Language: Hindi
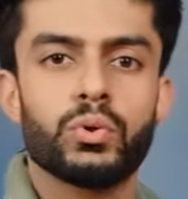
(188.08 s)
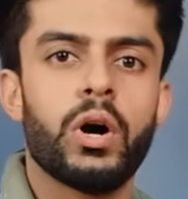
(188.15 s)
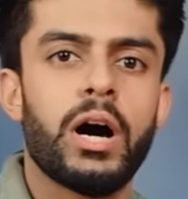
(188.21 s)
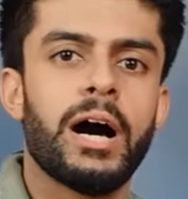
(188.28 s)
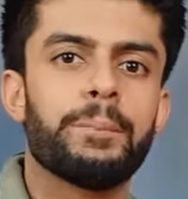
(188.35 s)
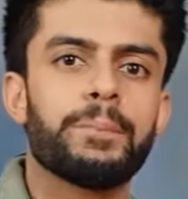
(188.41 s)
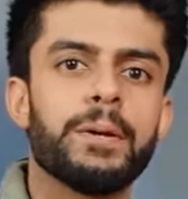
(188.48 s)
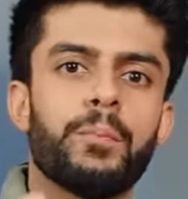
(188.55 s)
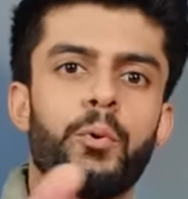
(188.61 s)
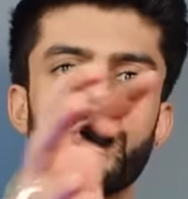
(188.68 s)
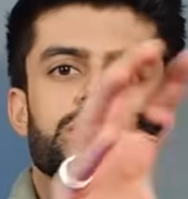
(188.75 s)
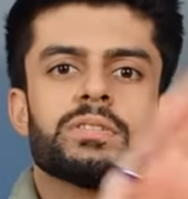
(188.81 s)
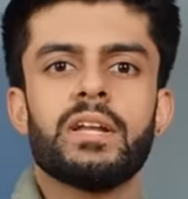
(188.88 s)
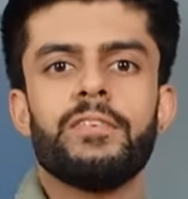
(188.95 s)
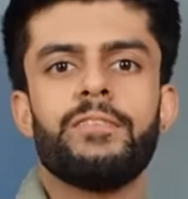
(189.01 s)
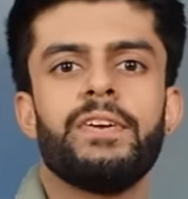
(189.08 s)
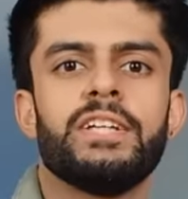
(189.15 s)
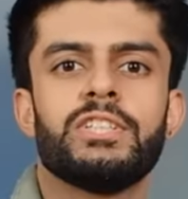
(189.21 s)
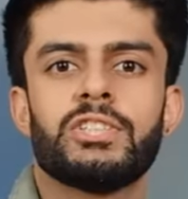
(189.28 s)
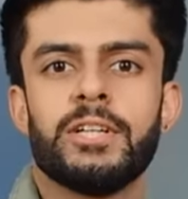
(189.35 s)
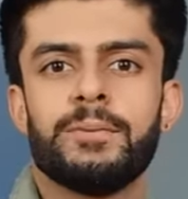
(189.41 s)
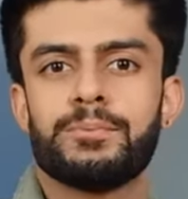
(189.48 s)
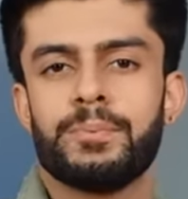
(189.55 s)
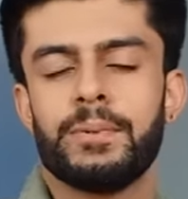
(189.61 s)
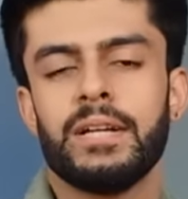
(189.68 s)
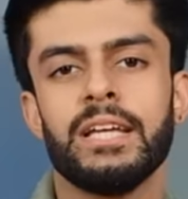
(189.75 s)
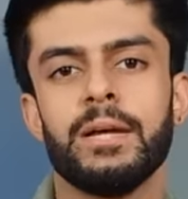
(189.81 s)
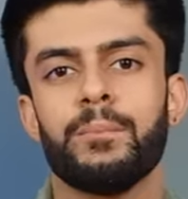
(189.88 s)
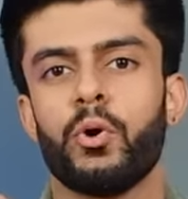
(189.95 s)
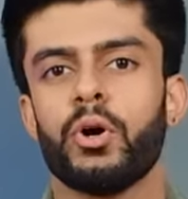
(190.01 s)
तो आपके बहुत सारे फेस शेप्स पे ना
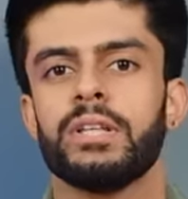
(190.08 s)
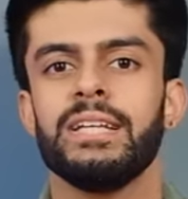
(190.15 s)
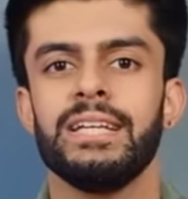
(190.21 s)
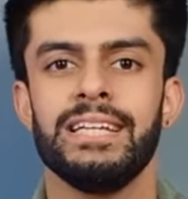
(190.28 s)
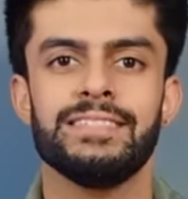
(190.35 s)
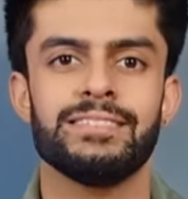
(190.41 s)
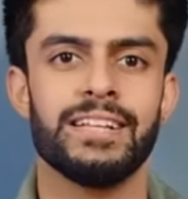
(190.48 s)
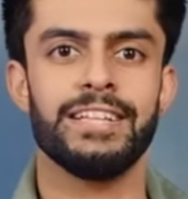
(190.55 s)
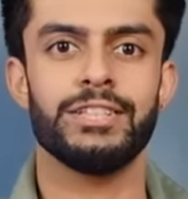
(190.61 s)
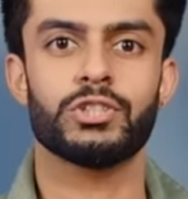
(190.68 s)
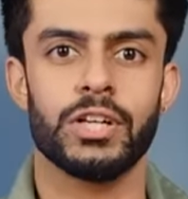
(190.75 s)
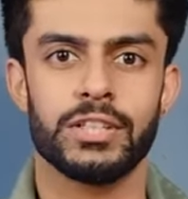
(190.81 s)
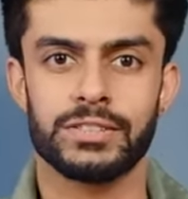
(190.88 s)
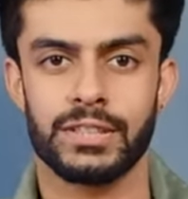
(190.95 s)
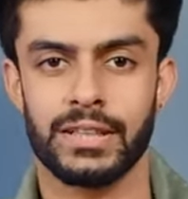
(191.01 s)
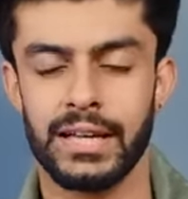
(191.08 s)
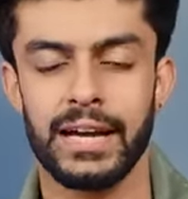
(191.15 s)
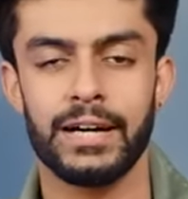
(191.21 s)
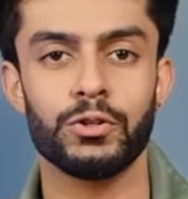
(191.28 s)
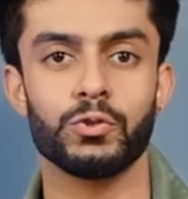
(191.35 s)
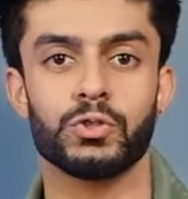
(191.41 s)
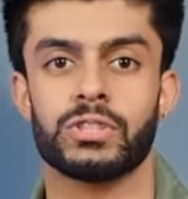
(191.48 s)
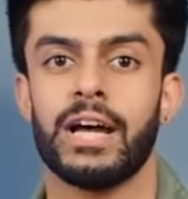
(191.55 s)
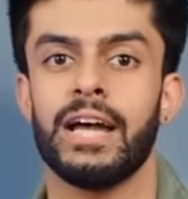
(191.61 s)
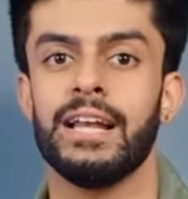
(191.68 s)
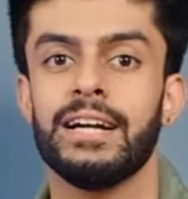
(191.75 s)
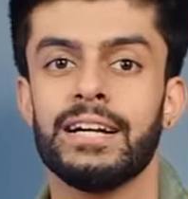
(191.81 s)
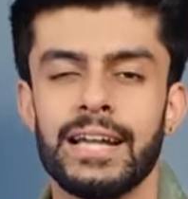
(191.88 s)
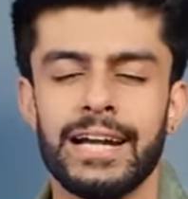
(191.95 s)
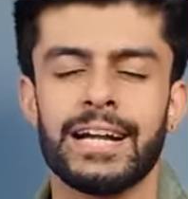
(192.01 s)
ये बहुत ही ईजिली जा सकता है एंड टू स्टाइल
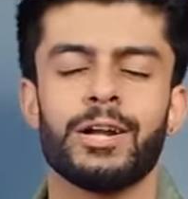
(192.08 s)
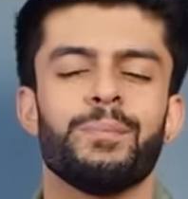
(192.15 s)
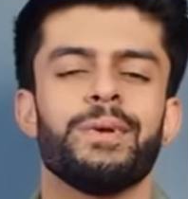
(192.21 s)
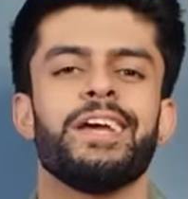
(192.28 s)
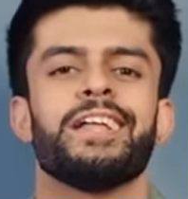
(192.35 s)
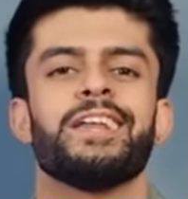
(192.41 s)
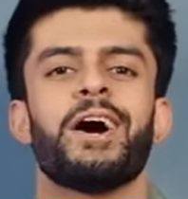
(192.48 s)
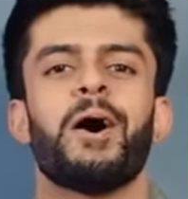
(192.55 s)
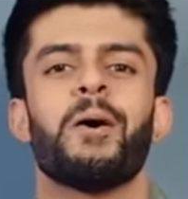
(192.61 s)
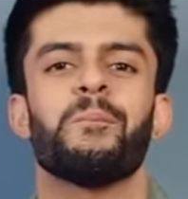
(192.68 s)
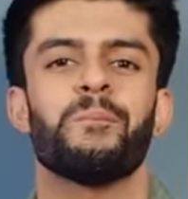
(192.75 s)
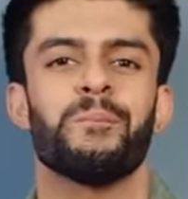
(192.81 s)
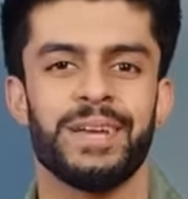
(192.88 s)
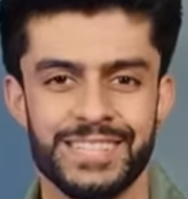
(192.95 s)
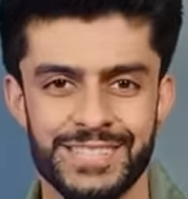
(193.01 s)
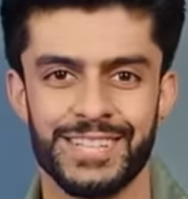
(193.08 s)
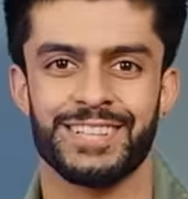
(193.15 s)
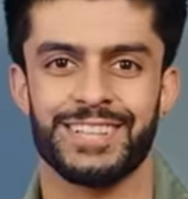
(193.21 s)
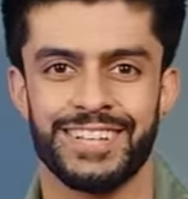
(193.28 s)
इट इट विल बी एन अमेजिंग